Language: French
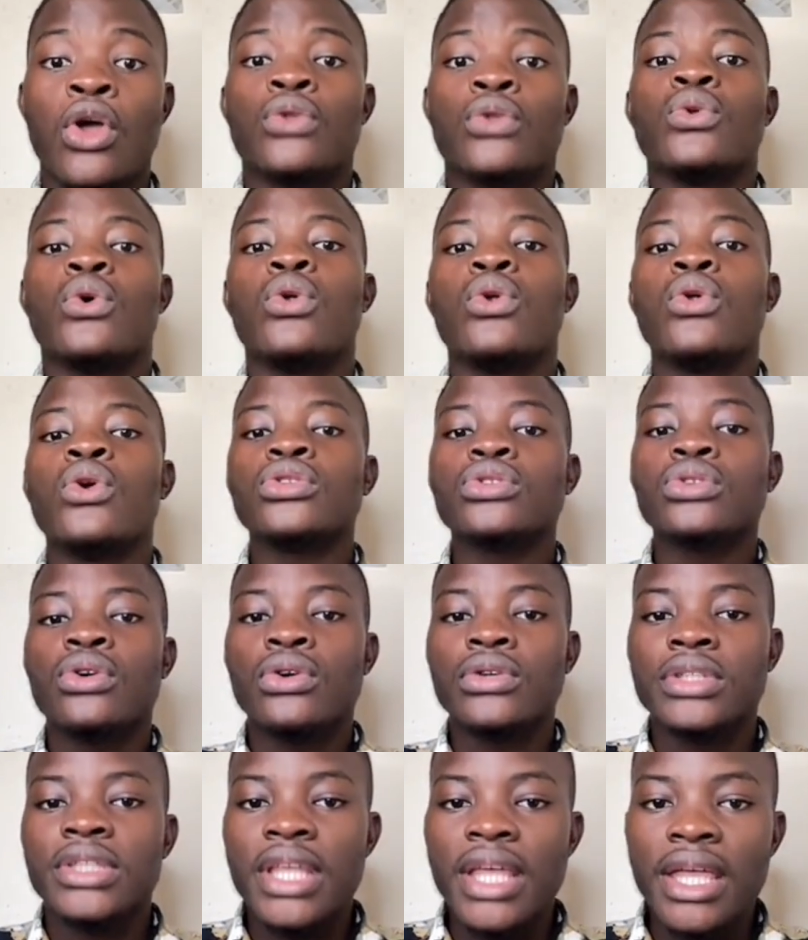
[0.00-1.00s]
De l'autre
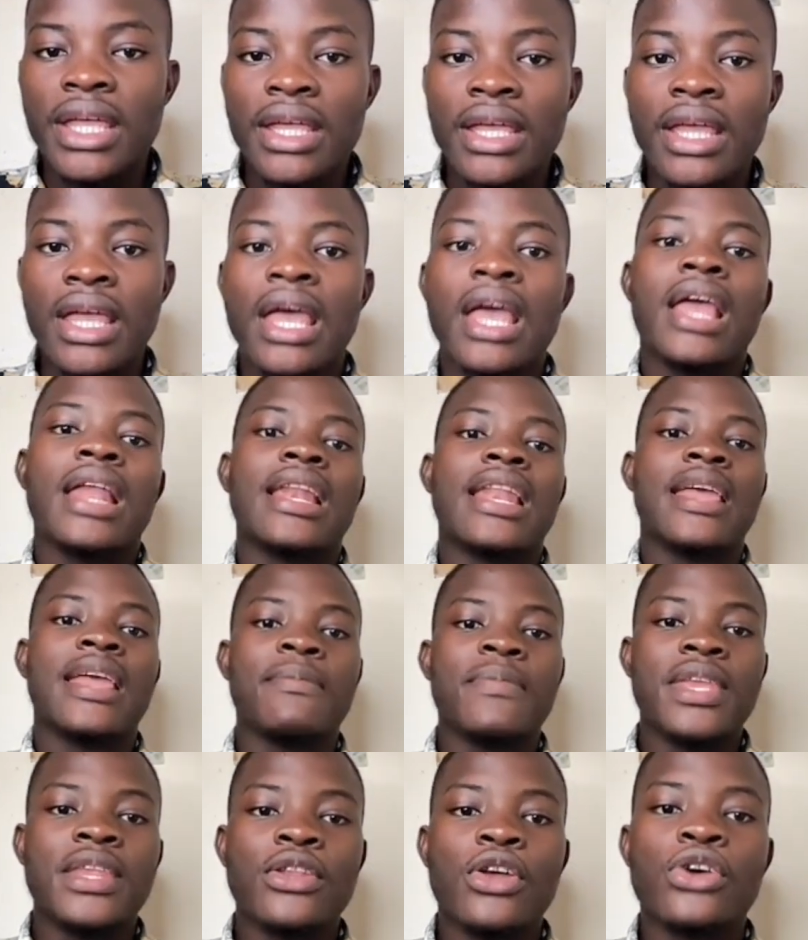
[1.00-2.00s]
côté, les
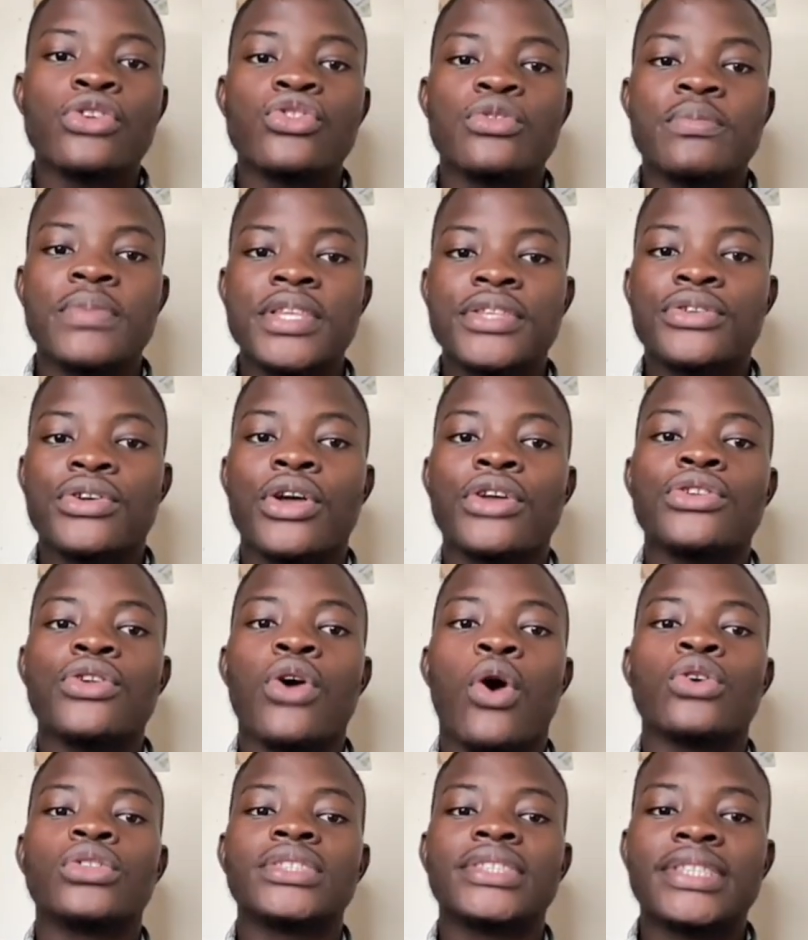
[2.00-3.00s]
mineurs de Bitcoin
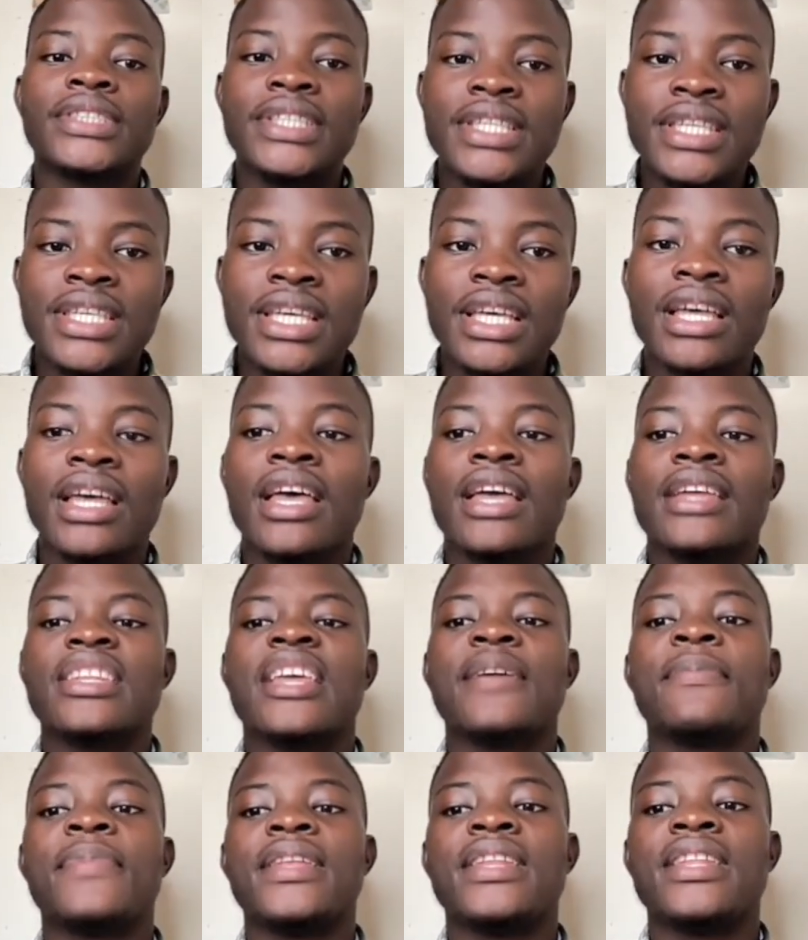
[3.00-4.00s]
en tirent
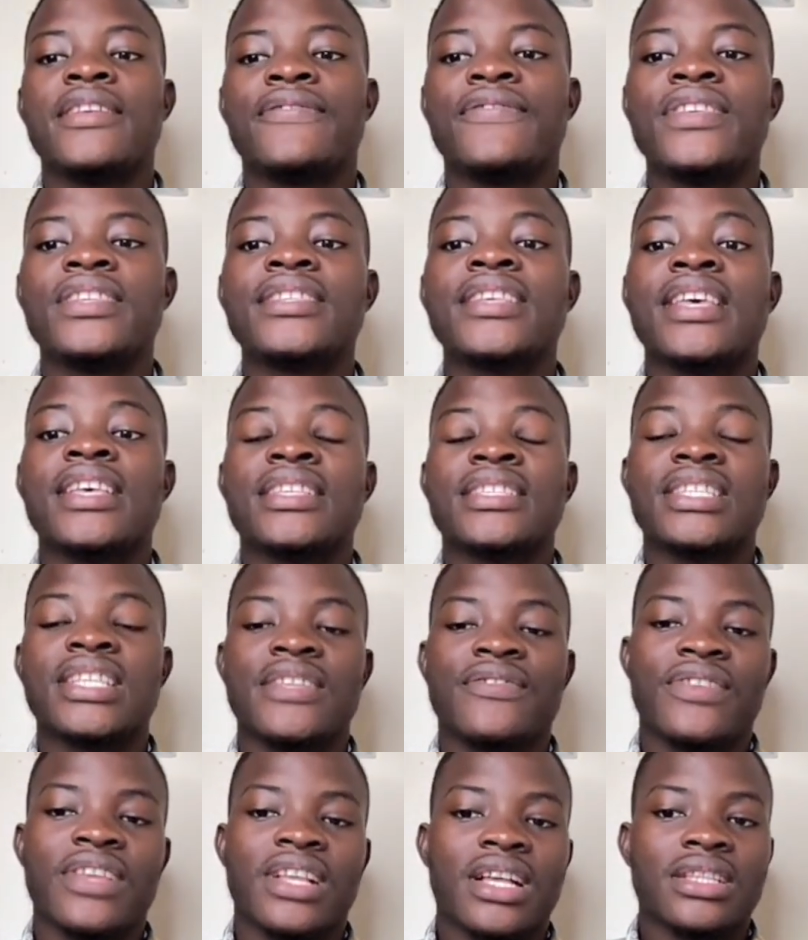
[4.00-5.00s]
des bénéfices
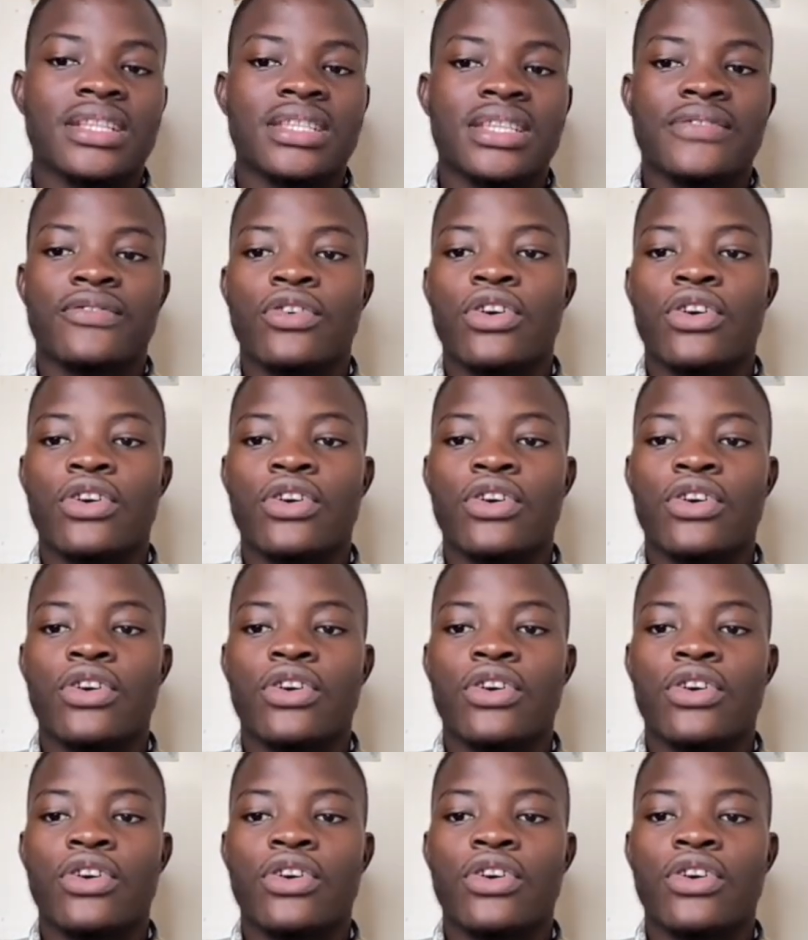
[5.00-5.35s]
significatifs.